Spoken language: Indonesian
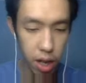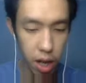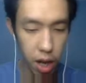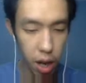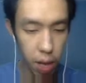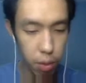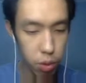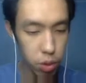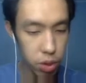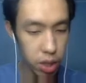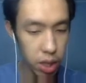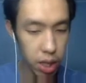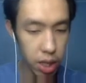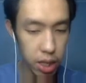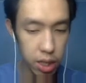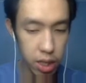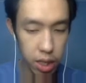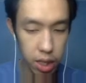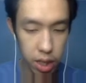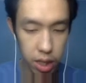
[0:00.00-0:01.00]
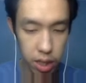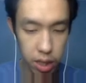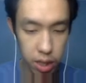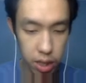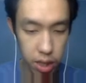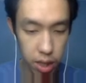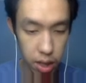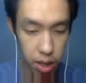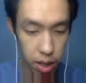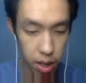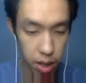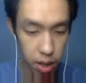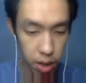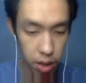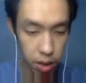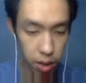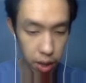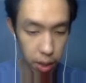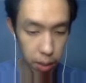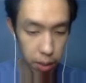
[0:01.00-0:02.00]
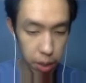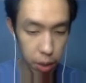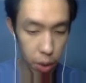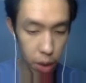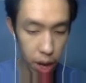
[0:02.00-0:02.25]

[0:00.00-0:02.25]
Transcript: Nggak pusing guys kita guys. Yang penting